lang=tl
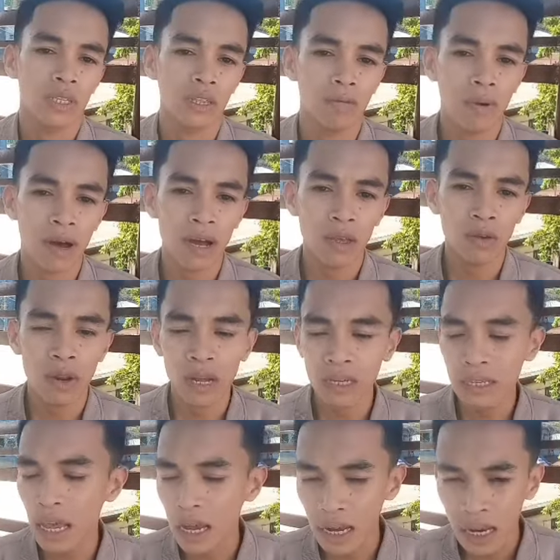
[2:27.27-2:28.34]
'Di ba? 'Yun lang
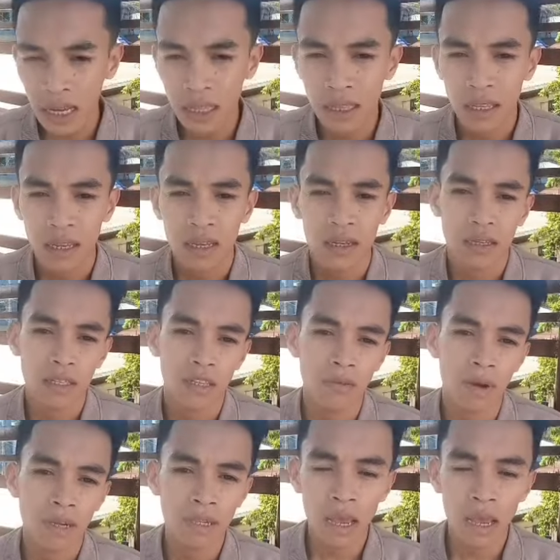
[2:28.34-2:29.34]
sa akin. 'Di ba?